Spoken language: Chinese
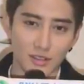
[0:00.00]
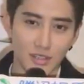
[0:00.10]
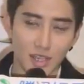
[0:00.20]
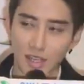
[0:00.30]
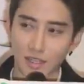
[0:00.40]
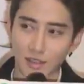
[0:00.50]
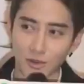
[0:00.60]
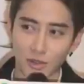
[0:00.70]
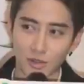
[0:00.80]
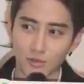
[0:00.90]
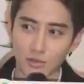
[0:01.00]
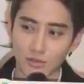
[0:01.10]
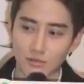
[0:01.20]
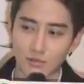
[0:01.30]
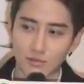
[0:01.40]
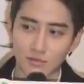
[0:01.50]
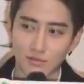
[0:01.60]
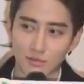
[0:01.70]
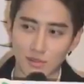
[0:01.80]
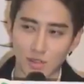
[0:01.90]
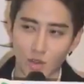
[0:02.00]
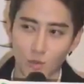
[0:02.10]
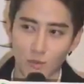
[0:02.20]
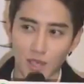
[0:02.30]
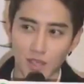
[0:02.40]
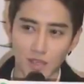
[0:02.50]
他看到我，哼，臭美。